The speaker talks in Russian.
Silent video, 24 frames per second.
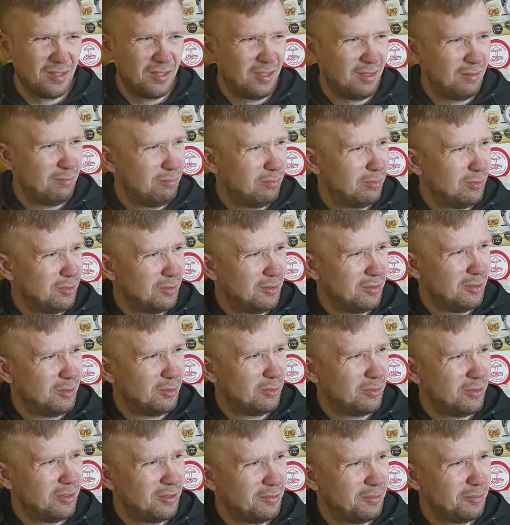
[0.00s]
Карбона
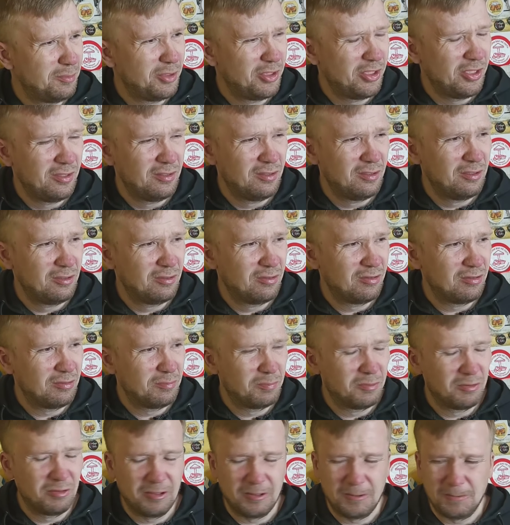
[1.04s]
дохуя вообще не дает
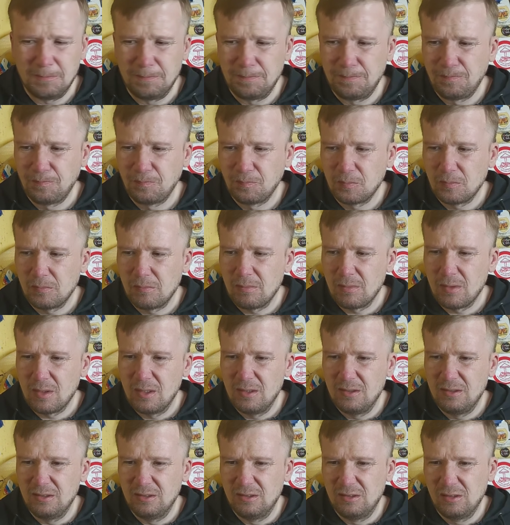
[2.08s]
залповать.
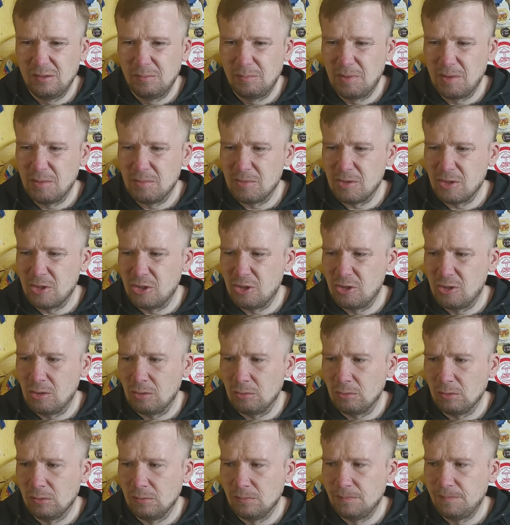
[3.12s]
Язык прямо
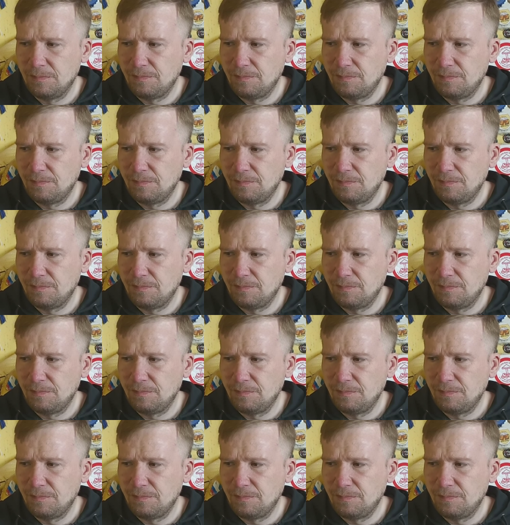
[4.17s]
жжет.